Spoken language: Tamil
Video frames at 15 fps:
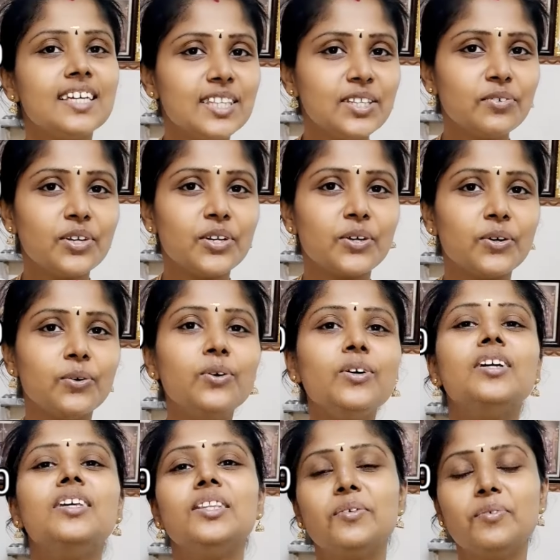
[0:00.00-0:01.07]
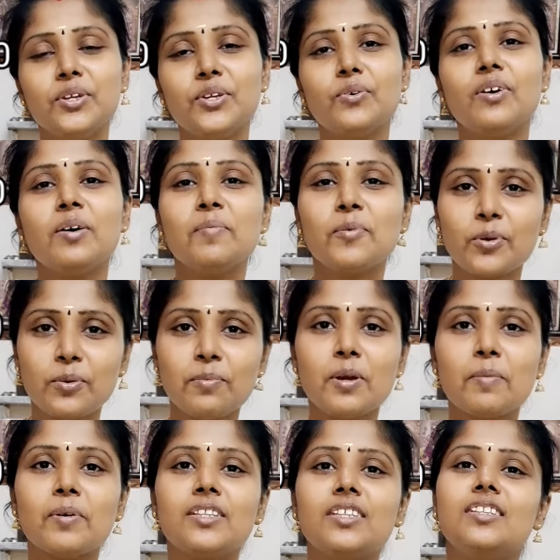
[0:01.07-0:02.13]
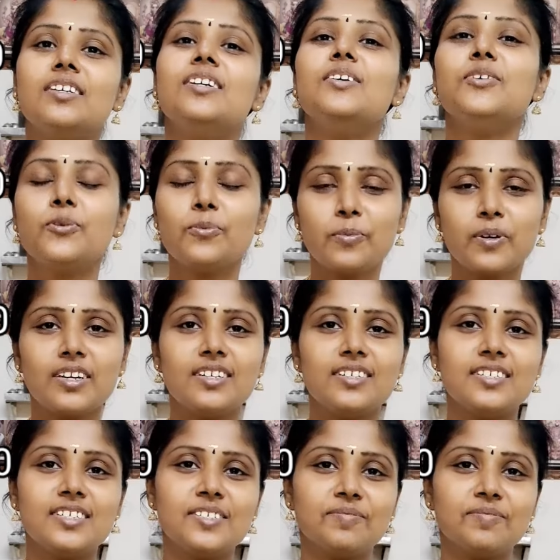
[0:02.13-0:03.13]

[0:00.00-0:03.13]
இது வரைக்கும் இந்த வீடியோவை பொறுமையாக பார்த்ததுக்கு ரொம்ப நன்றி